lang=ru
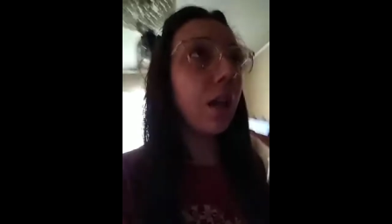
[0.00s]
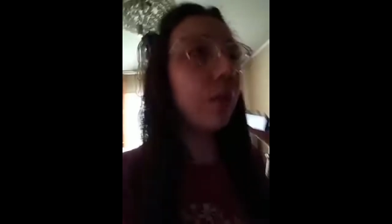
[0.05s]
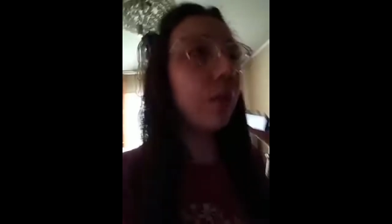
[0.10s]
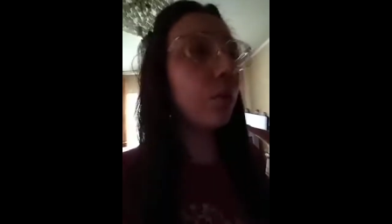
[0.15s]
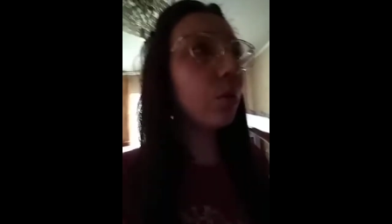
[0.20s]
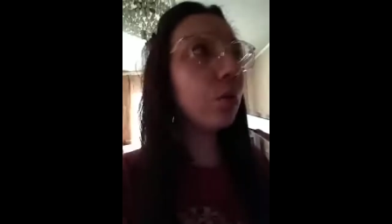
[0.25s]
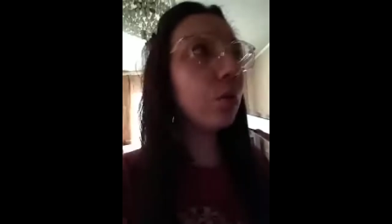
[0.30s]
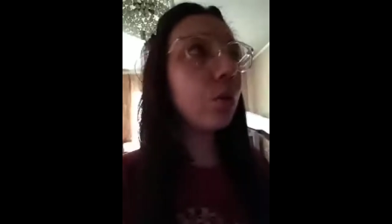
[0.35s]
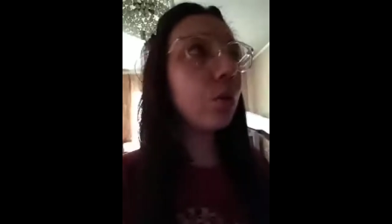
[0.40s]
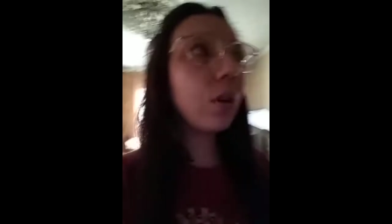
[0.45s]

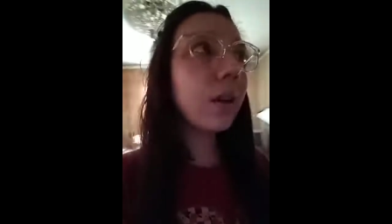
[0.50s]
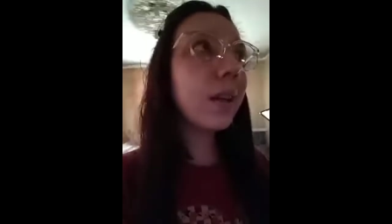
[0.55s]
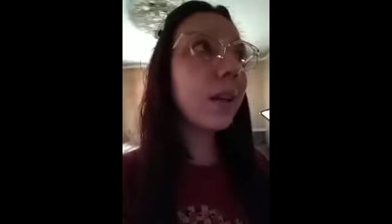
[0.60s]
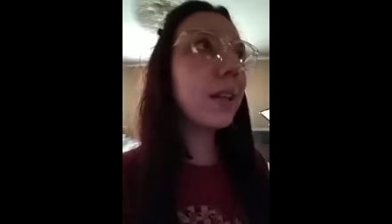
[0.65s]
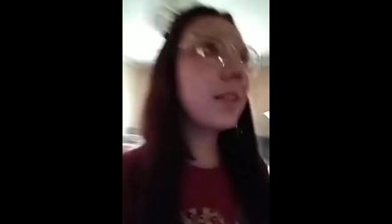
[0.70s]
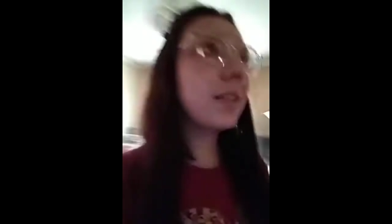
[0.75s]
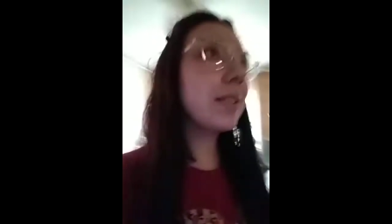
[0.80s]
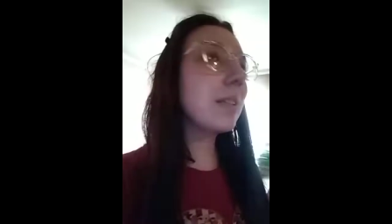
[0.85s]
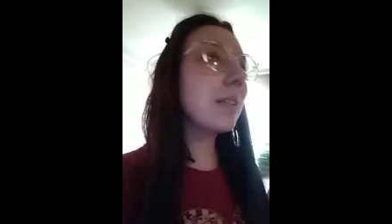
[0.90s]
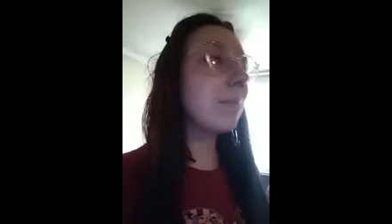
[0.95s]
но только
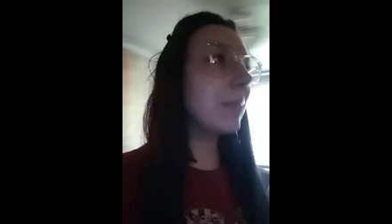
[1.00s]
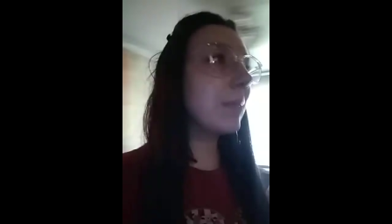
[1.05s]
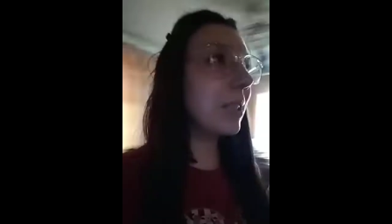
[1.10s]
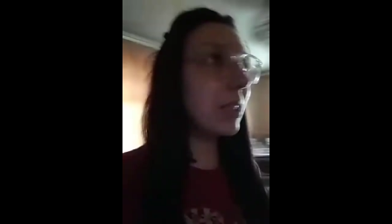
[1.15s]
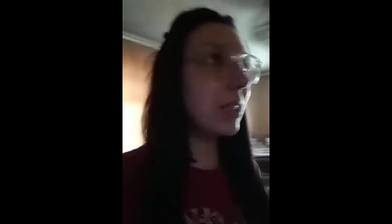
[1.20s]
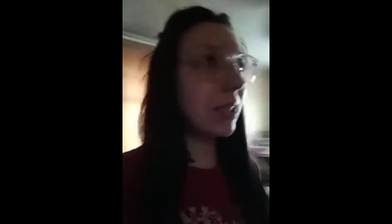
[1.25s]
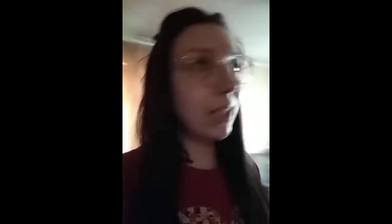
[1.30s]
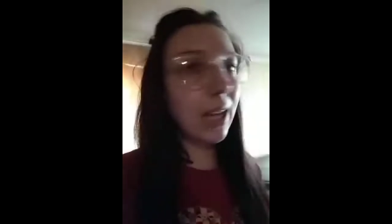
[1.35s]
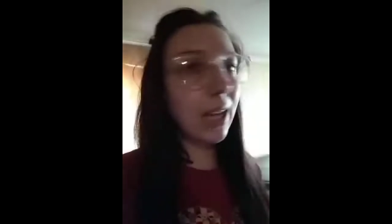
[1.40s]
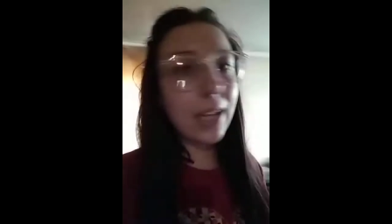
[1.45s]
не
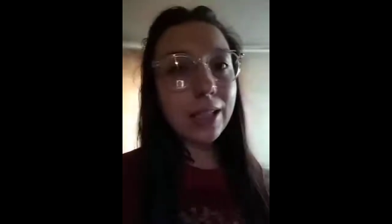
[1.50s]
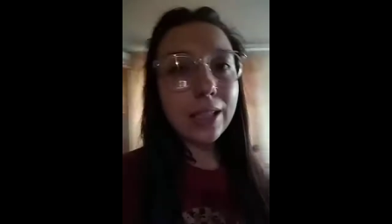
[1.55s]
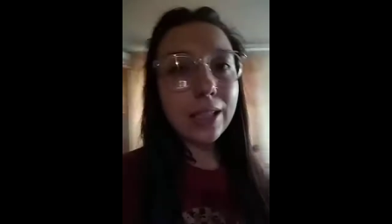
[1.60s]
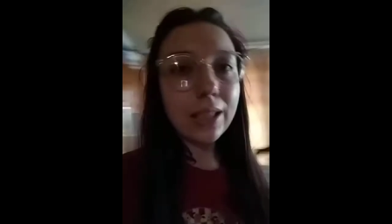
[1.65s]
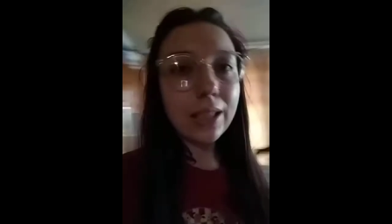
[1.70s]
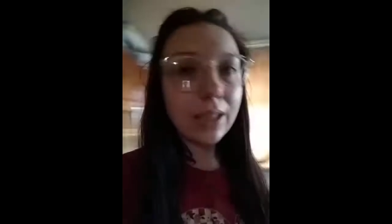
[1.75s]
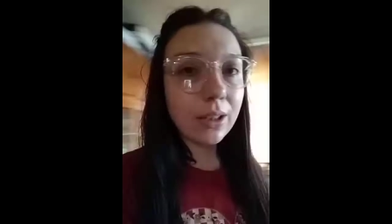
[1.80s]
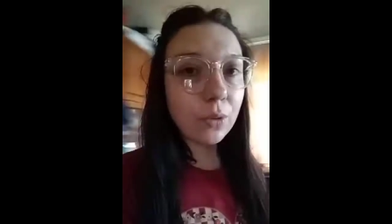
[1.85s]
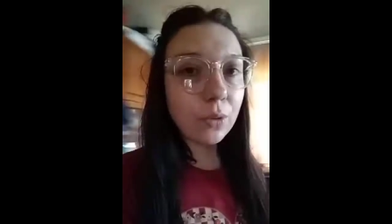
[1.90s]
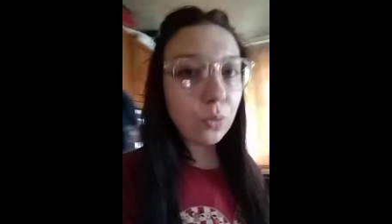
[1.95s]

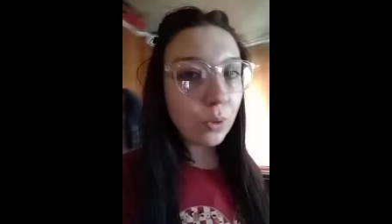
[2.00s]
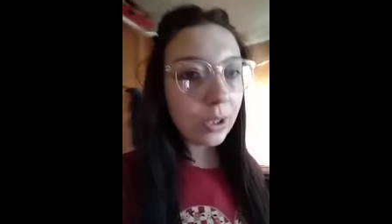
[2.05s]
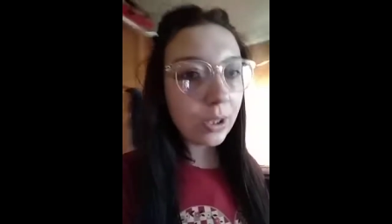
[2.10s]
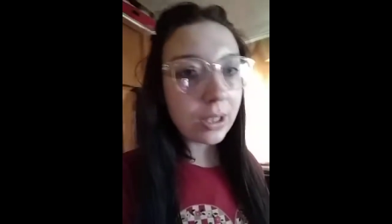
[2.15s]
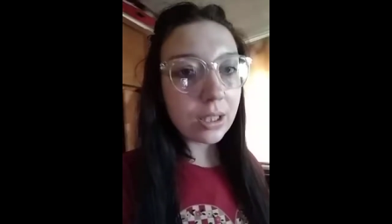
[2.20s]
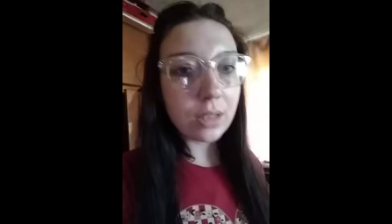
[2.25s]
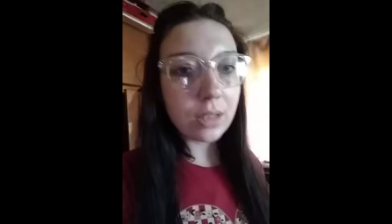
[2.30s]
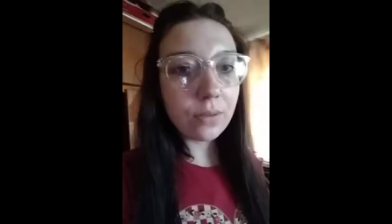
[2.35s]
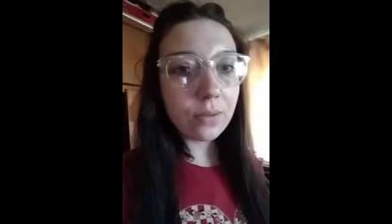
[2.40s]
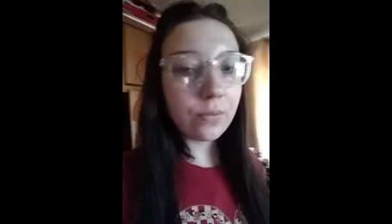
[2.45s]
самостоятельно на
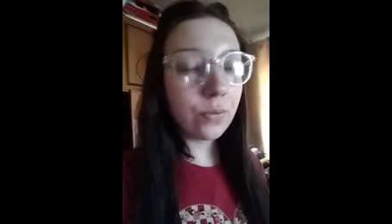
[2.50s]
улице.